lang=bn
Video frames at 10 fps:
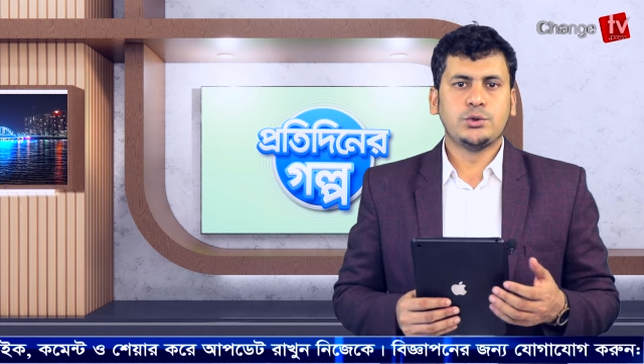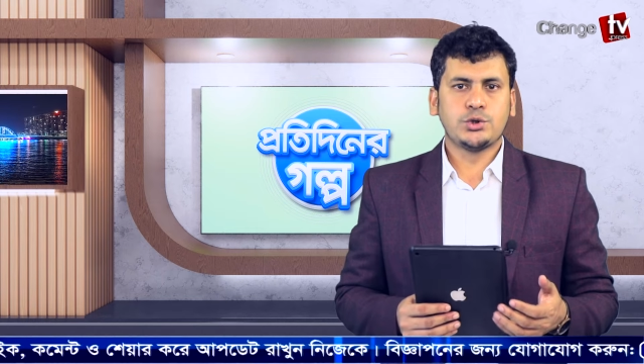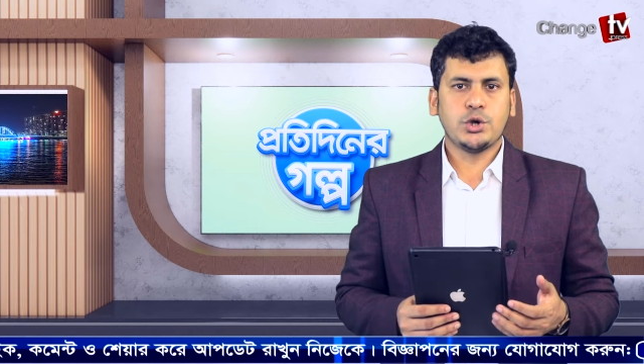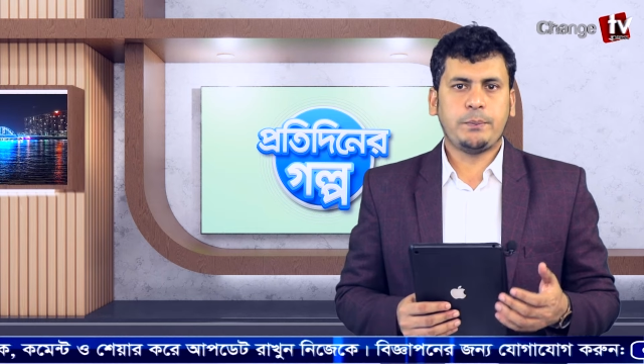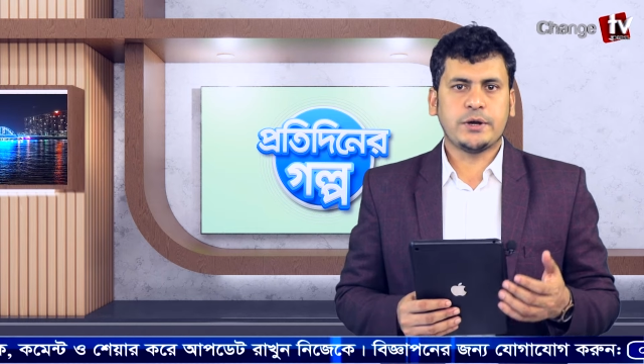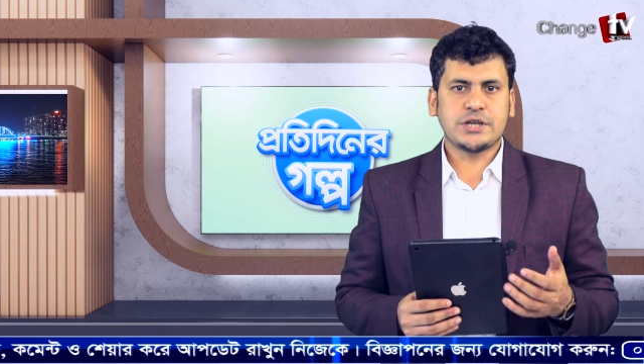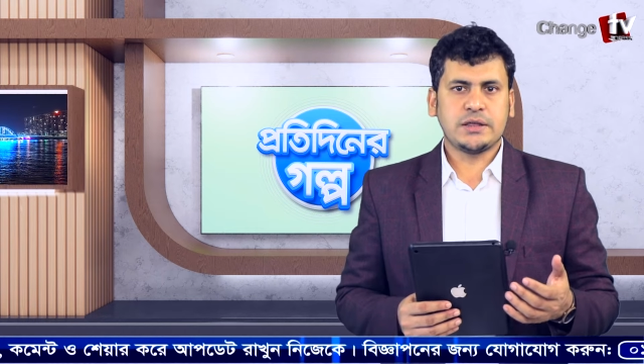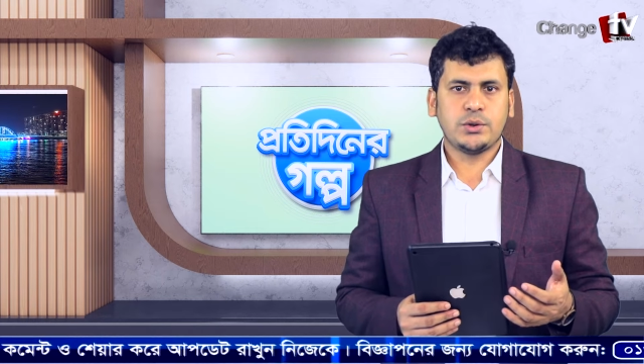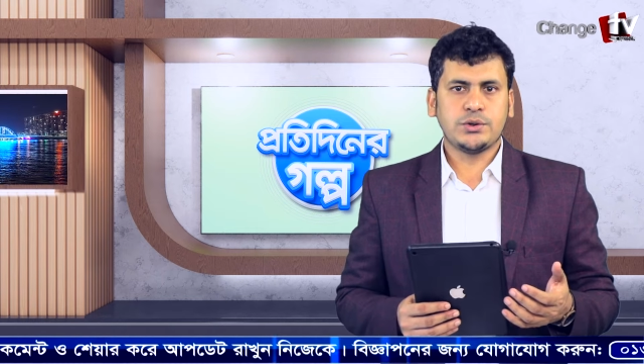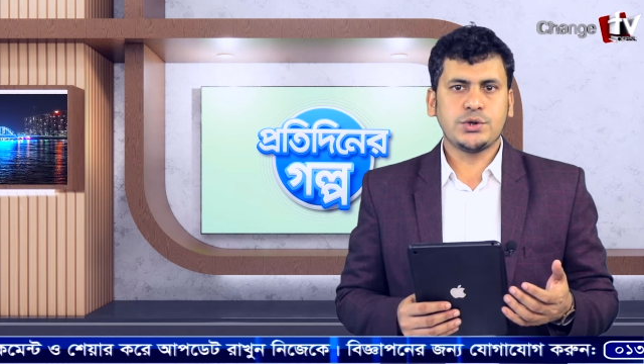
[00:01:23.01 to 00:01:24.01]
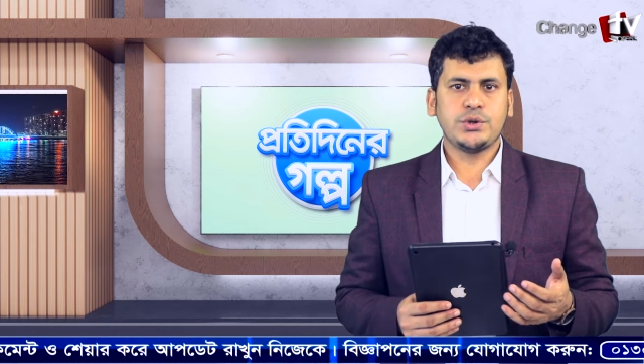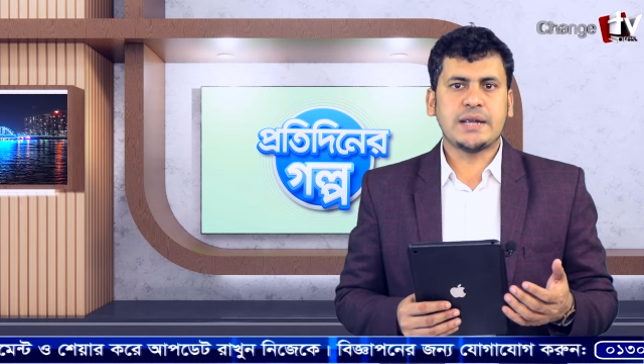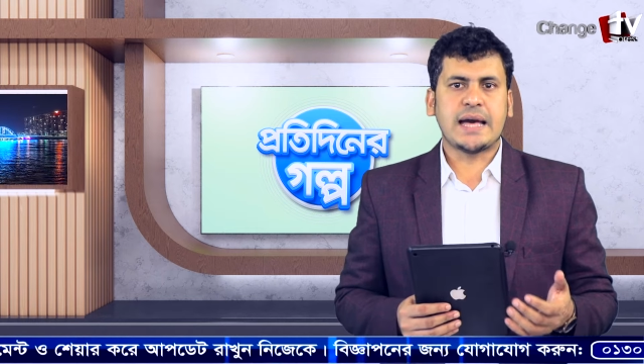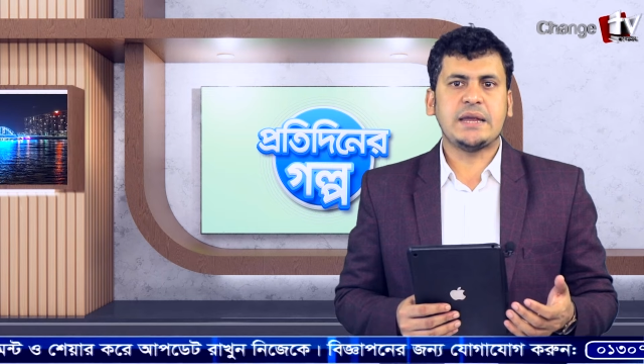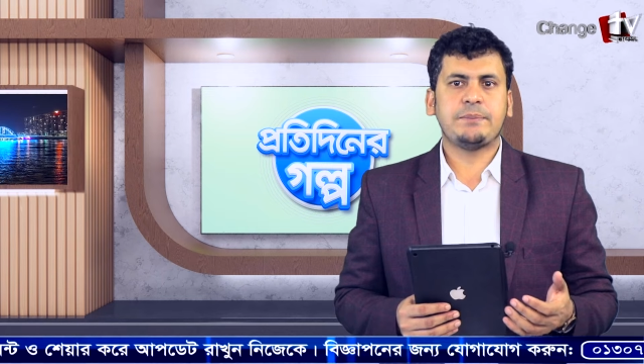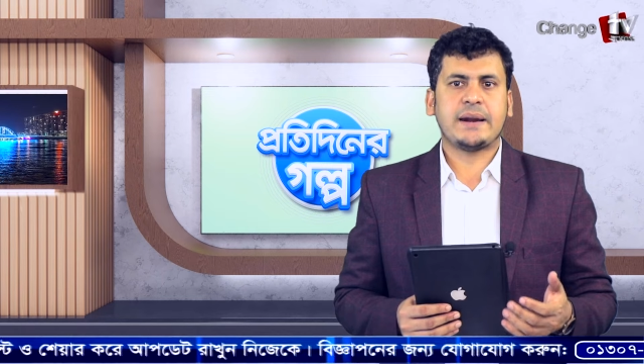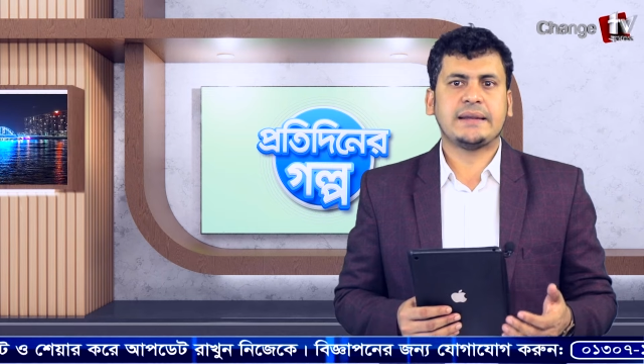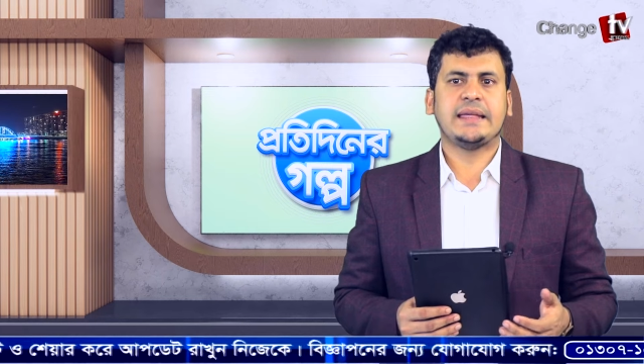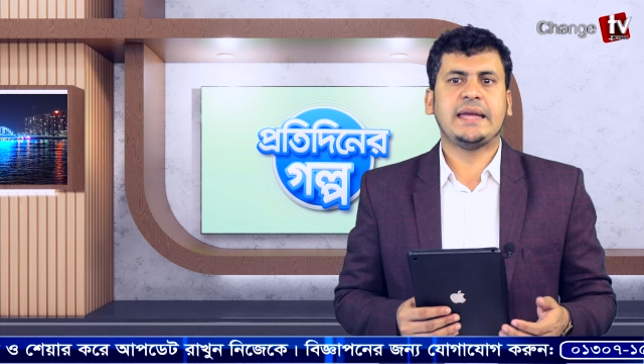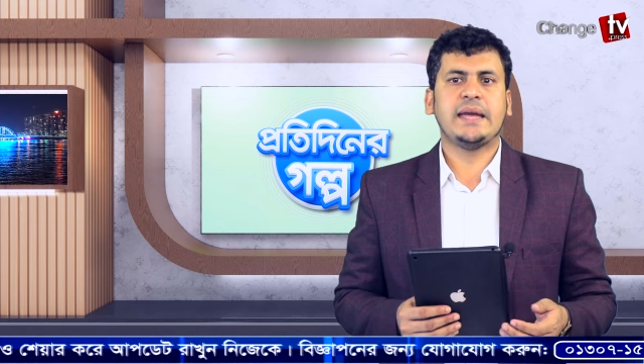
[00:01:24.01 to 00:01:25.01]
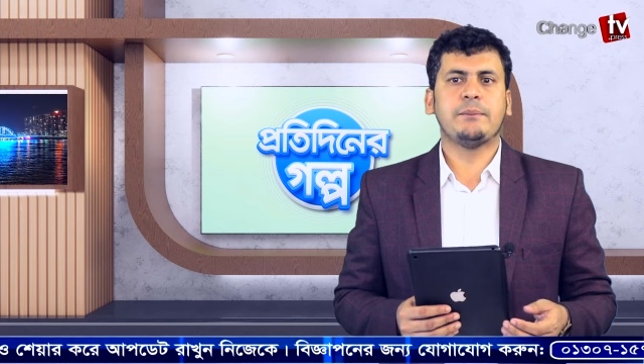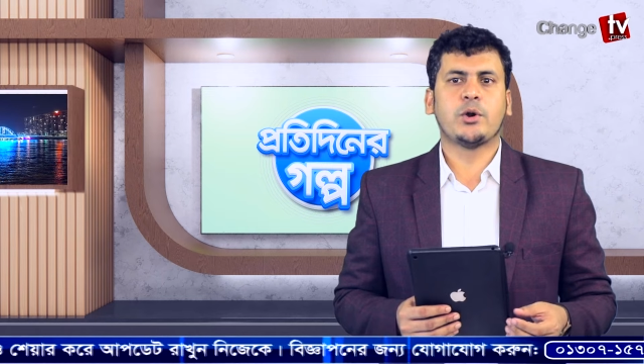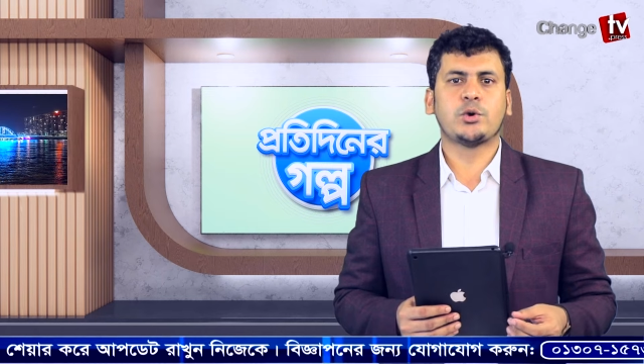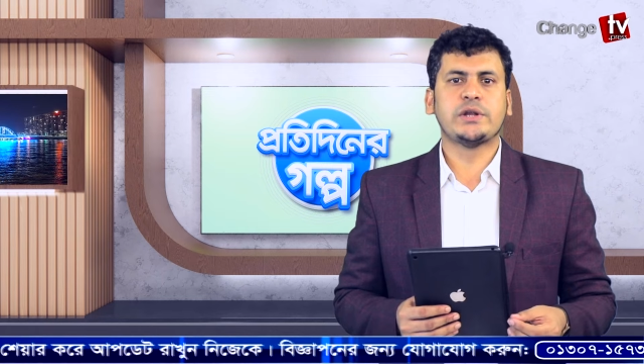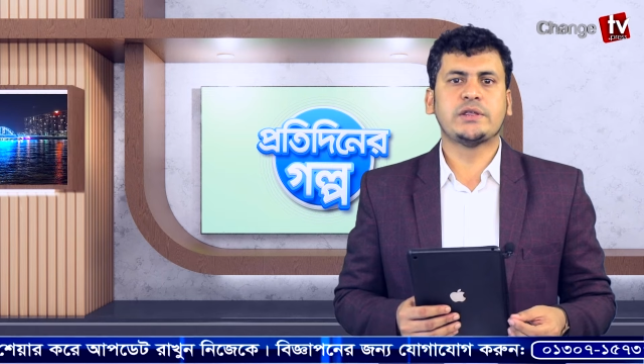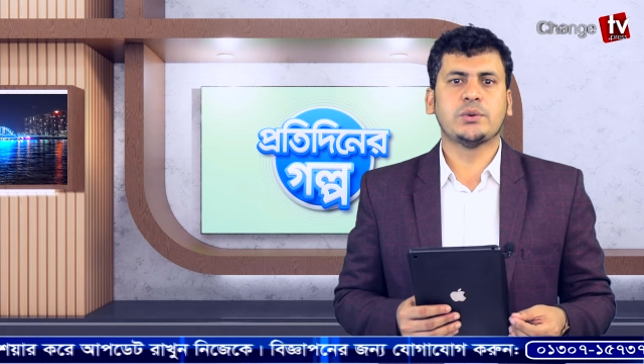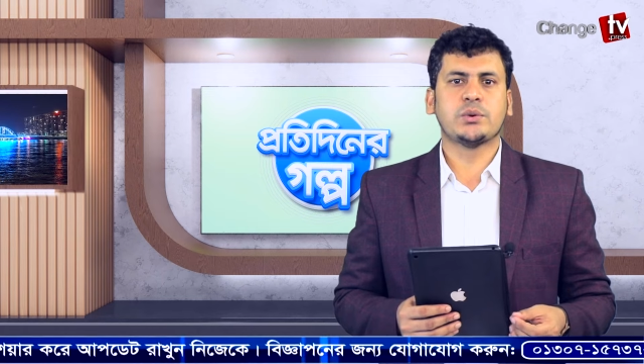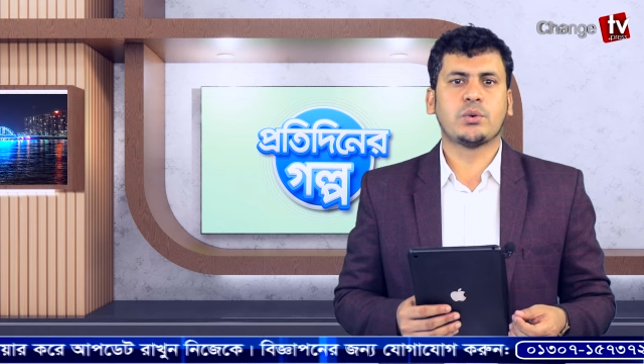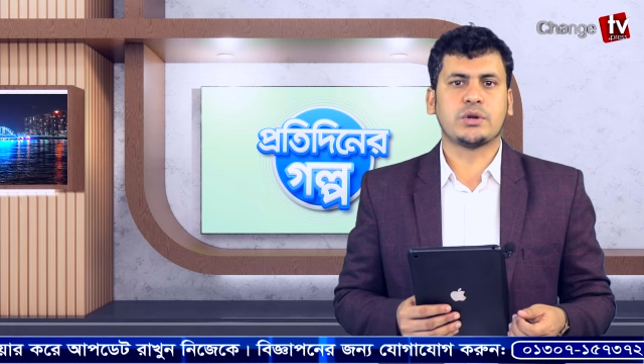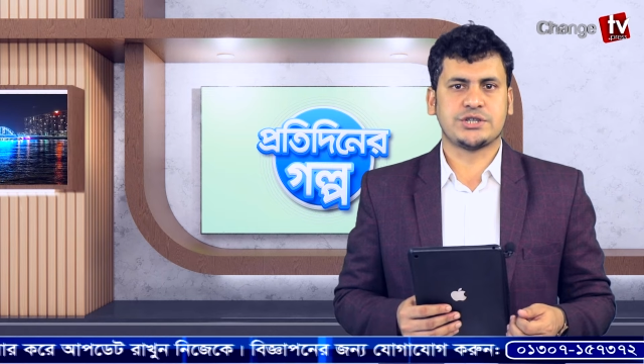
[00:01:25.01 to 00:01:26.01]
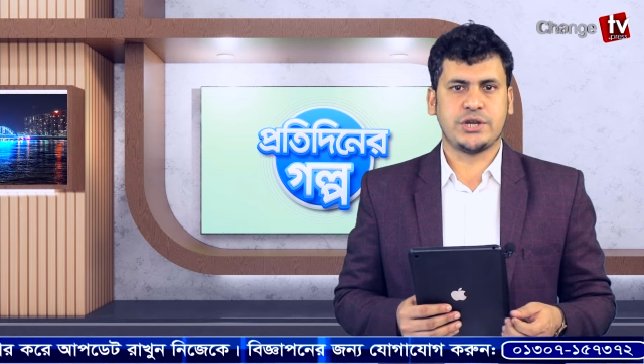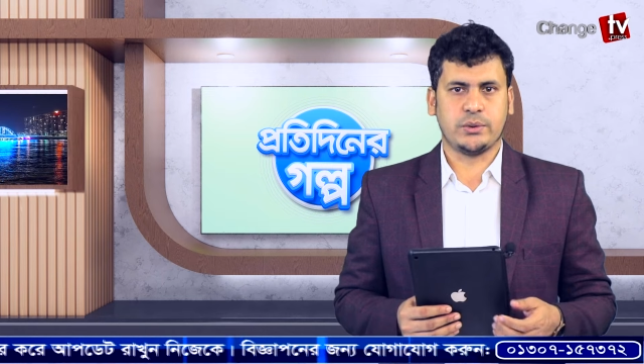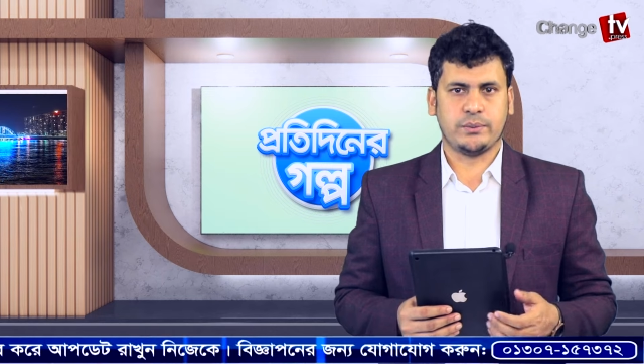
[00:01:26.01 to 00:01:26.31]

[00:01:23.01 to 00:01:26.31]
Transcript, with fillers: দুশো পঁচাত্তর জন নারী প্রার্থীকে মনোনীত করেছিল